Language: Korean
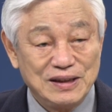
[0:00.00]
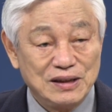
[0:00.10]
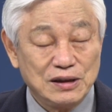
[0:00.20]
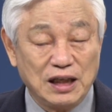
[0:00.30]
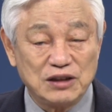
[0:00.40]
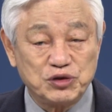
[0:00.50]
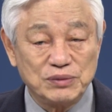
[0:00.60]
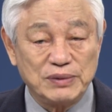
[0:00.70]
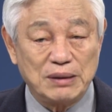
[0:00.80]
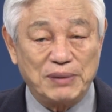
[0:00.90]

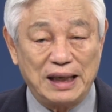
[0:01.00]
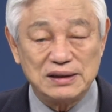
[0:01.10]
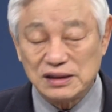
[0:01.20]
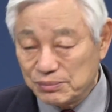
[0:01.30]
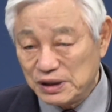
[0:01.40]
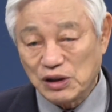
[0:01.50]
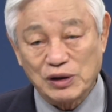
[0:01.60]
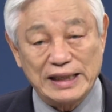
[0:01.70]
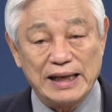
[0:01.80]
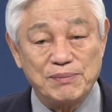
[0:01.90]
예수님의 말씀이대로
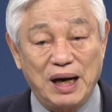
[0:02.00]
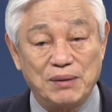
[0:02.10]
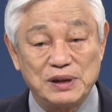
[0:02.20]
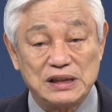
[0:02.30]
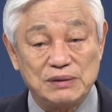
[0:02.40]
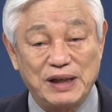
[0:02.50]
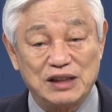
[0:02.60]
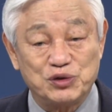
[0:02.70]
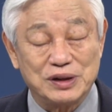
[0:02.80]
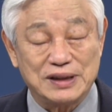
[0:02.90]
내 마음을 지배할
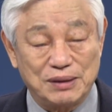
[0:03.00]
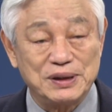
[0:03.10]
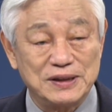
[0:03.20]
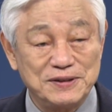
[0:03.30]
수 있다면